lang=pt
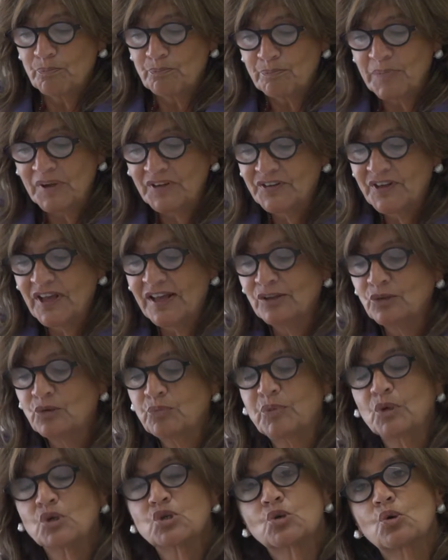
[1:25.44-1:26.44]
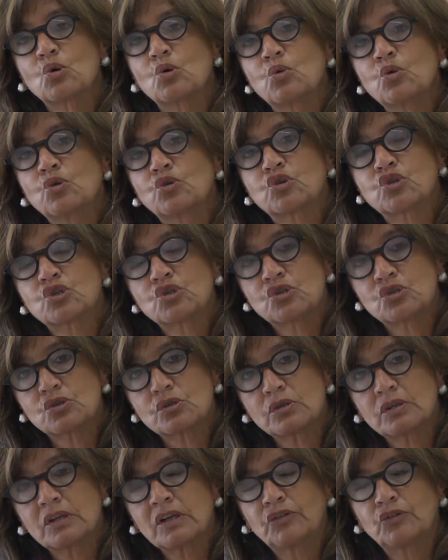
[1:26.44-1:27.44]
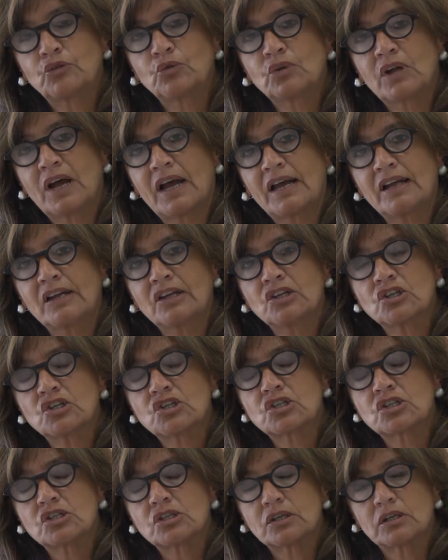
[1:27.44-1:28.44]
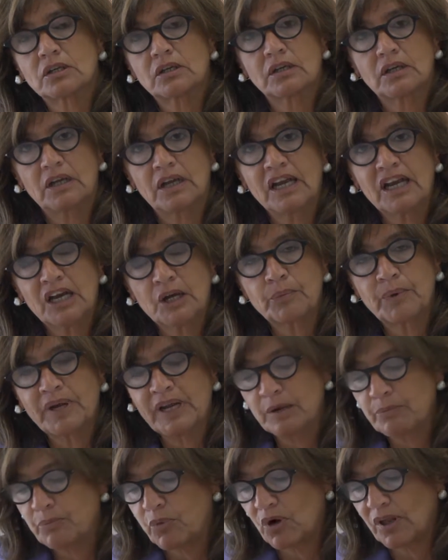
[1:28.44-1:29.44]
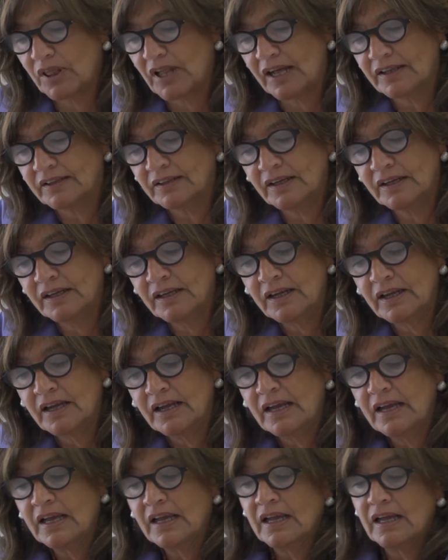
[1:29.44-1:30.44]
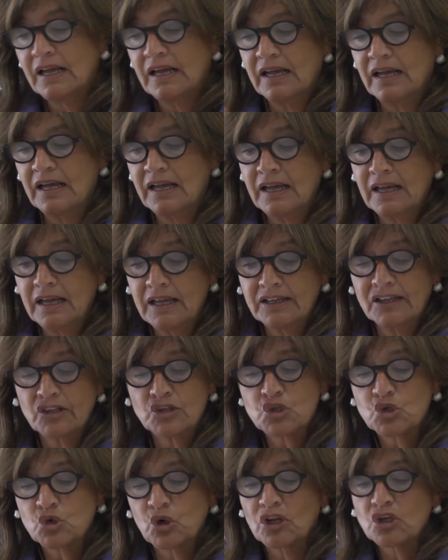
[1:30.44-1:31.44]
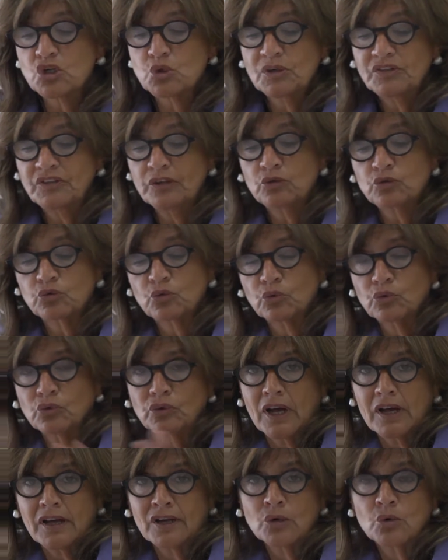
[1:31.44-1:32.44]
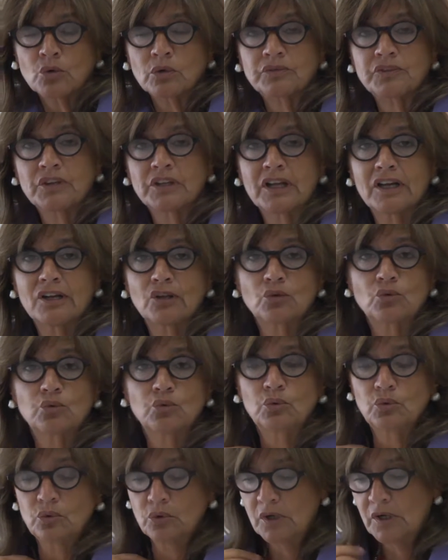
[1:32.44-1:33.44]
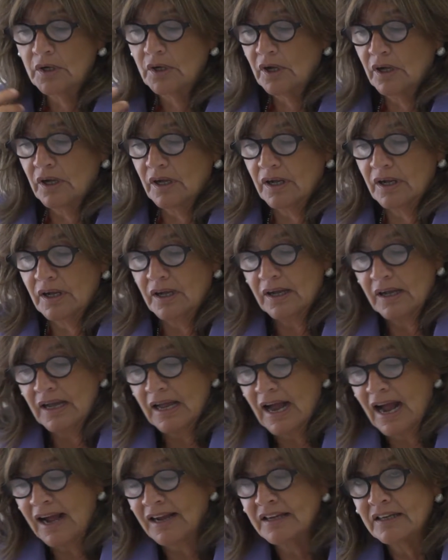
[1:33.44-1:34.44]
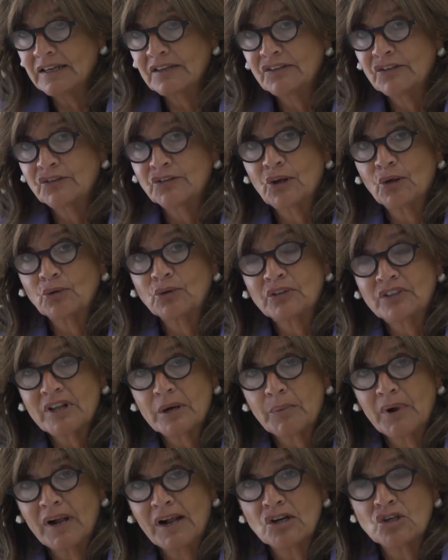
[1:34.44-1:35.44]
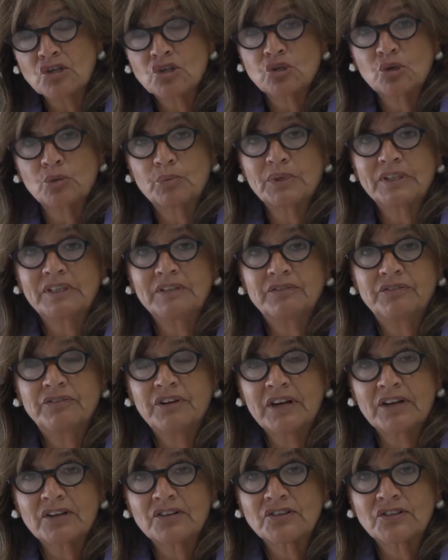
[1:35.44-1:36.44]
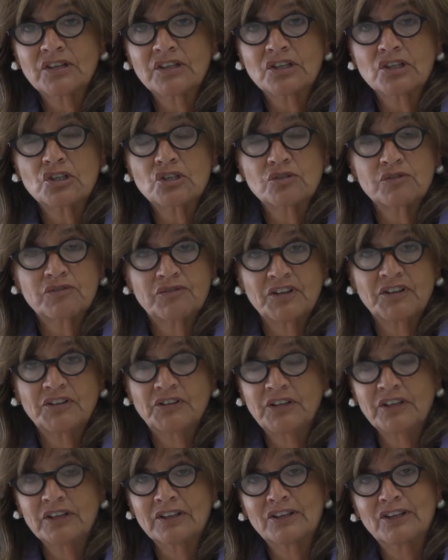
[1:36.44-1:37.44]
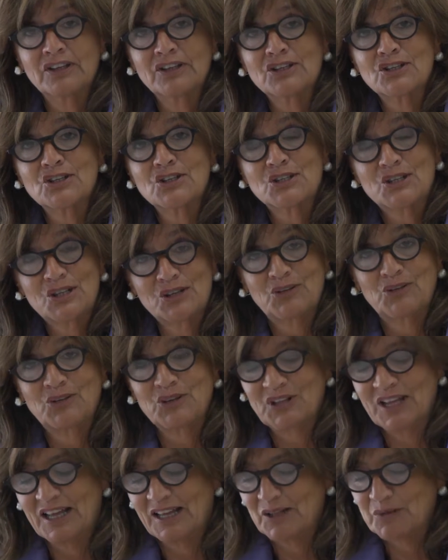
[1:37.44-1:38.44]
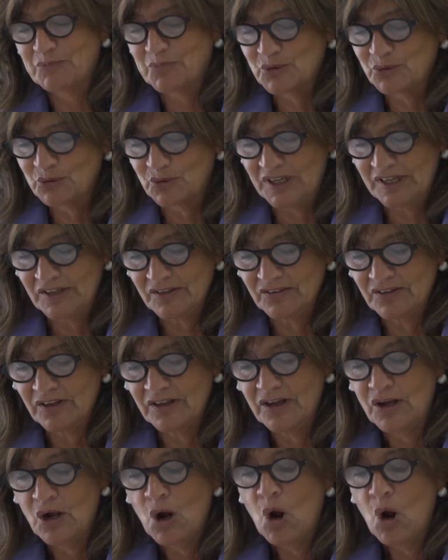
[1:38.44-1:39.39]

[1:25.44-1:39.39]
passando pelos concursos nacionais RBE por data, eh, nas escolas com ensino secundário, convidando eh, à realização de trabalhos sobre diversas facetas da sociedade portuguesa,